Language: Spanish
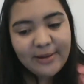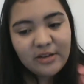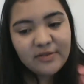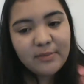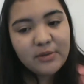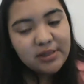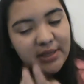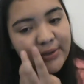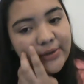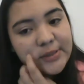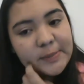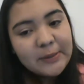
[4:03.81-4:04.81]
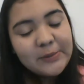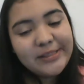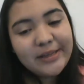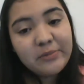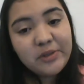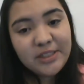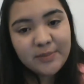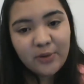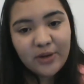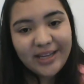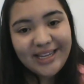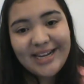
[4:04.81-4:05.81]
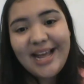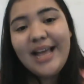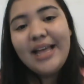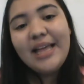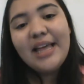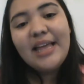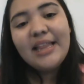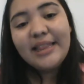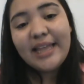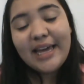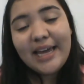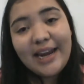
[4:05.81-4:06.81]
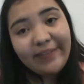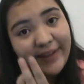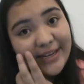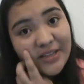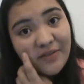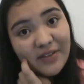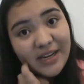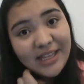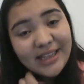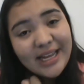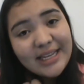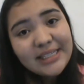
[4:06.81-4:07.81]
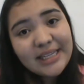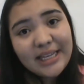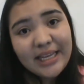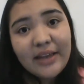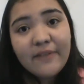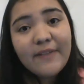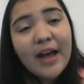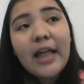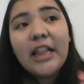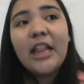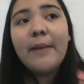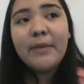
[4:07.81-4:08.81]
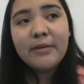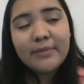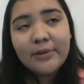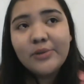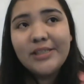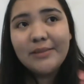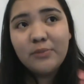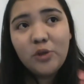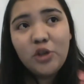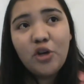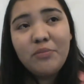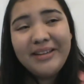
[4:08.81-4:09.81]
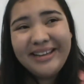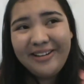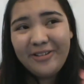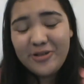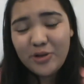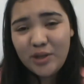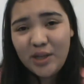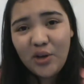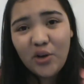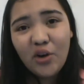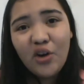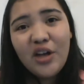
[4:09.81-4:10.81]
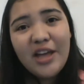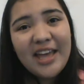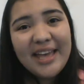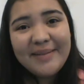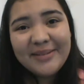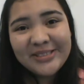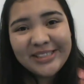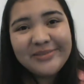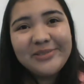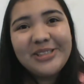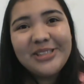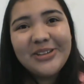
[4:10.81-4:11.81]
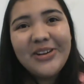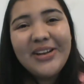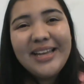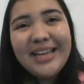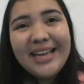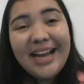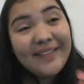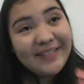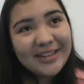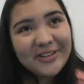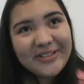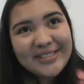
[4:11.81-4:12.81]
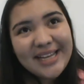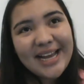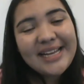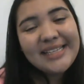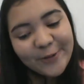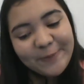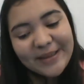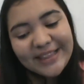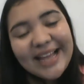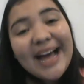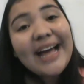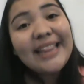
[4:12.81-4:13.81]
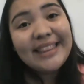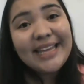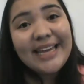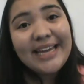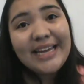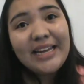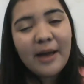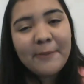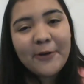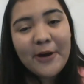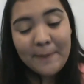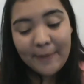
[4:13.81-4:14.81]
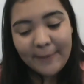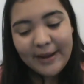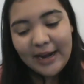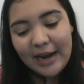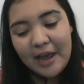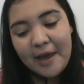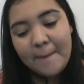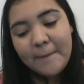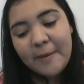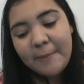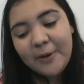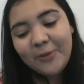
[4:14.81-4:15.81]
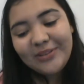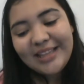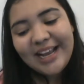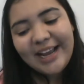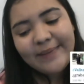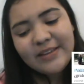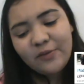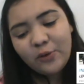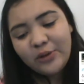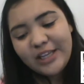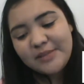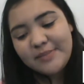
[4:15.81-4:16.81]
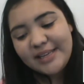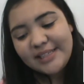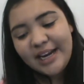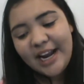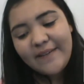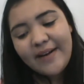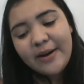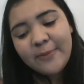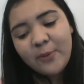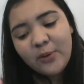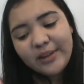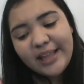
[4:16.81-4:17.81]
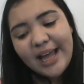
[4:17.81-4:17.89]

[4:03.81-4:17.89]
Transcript: de los famosillos me gustan muchísimo Regina de Letras Infinitas y Fab también me gusta mucho, Miguel 85 me gustó mucho, Javier Ruesca, Lupita de Amor en Papel me pregunta ¿qué disfrutas más? ¿Grabar book